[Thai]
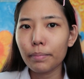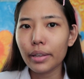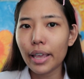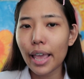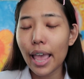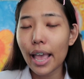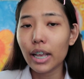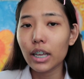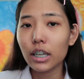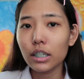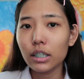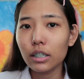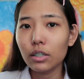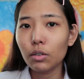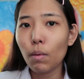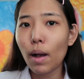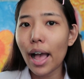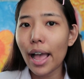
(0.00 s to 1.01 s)
แก่เกิ
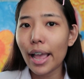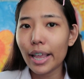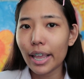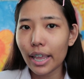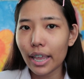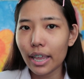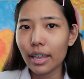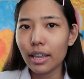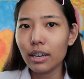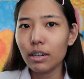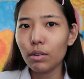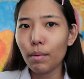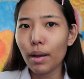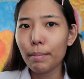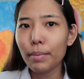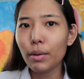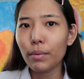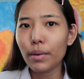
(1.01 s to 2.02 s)
นวัยหรือ
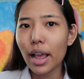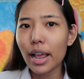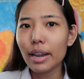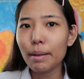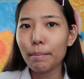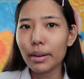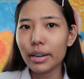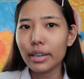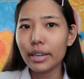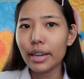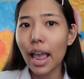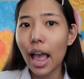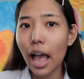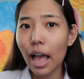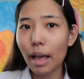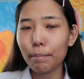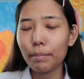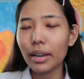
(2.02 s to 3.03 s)
ว่าผิวหน้าเนี่ยมันห
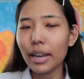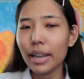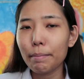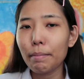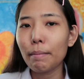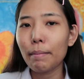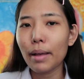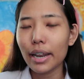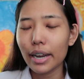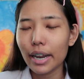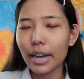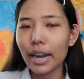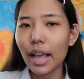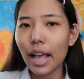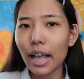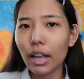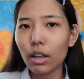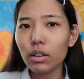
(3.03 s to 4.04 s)
ยาบอะไรประมาณนั้น
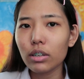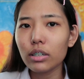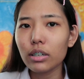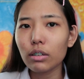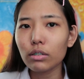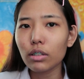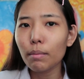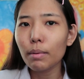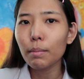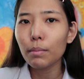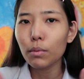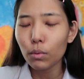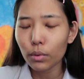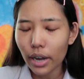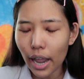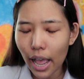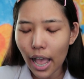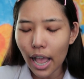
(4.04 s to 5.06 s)
นะคะก็คือเราต้องบำ
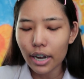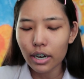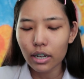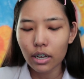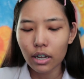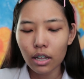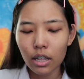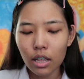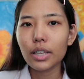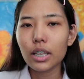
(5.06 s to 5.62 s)
รุงหน้าเนอะ